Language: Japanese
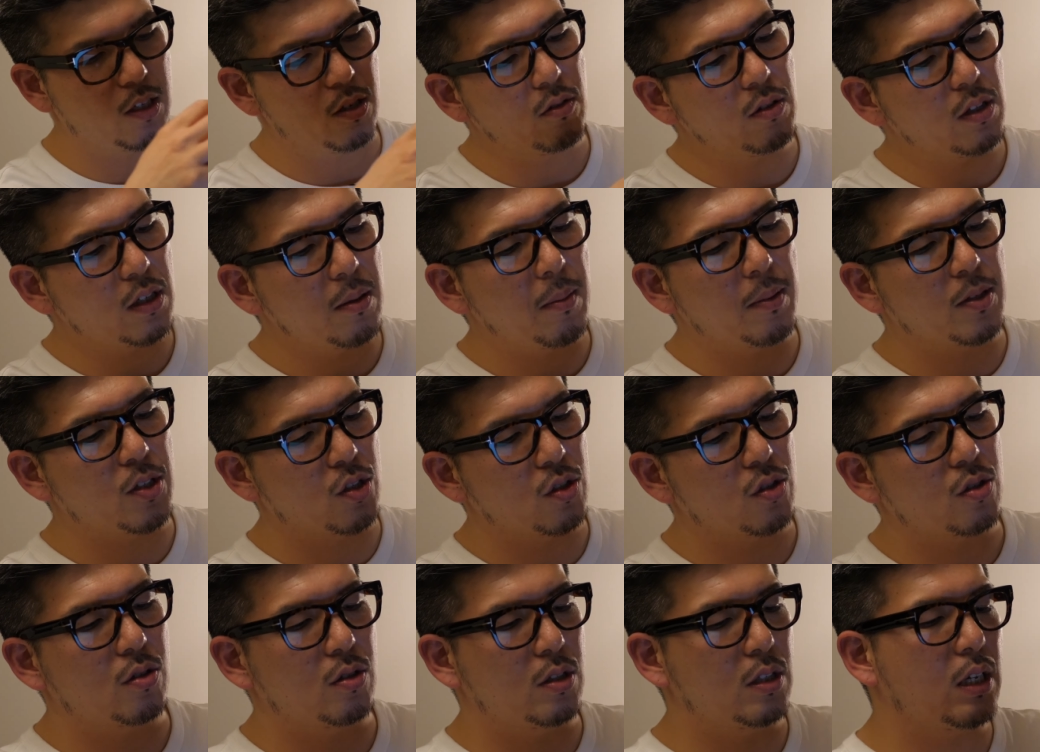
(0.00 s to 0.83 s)
基本的には
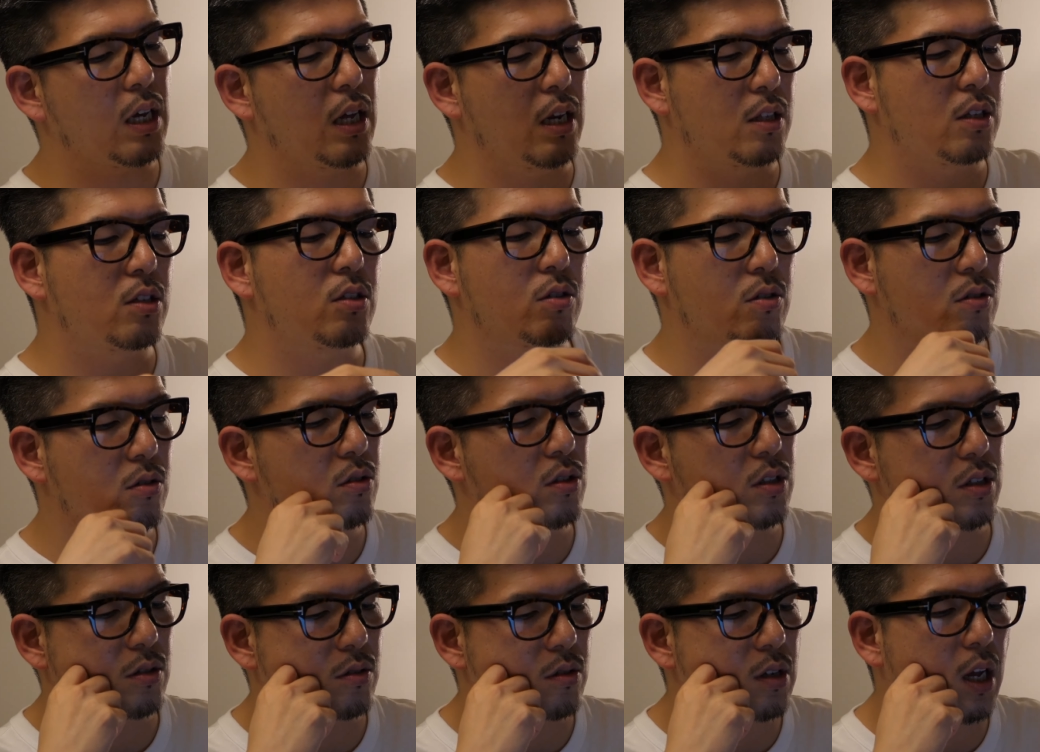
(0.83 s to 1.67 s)
じゅっくちからにじゅっ
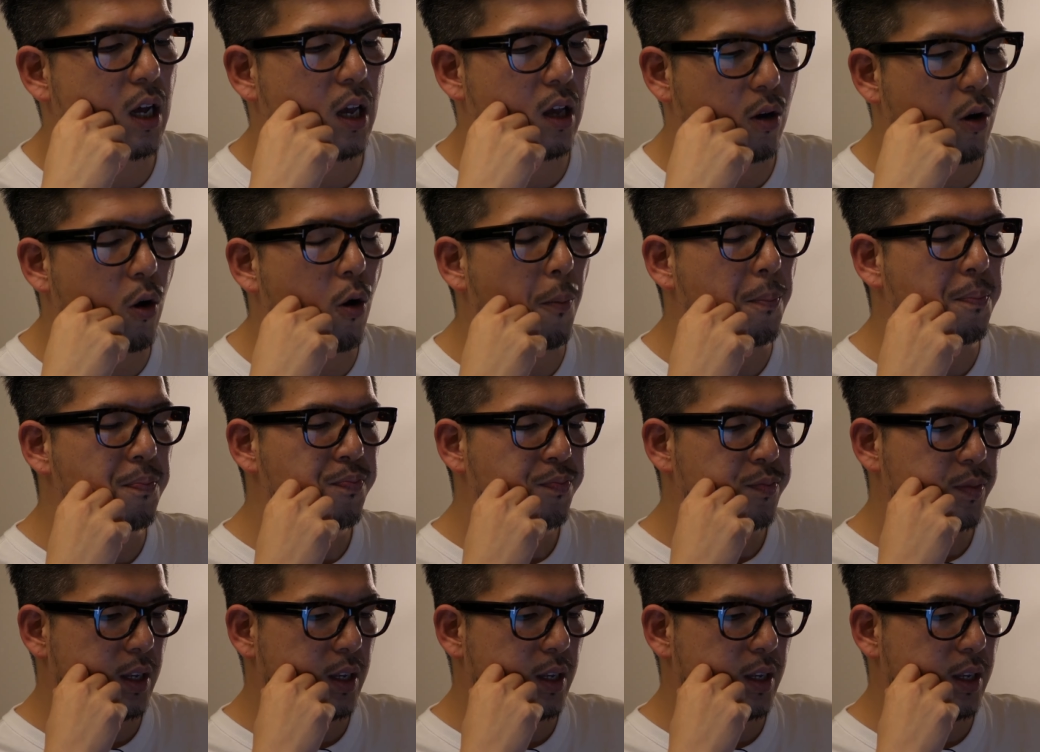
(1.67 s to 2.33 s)
くちぐらいを、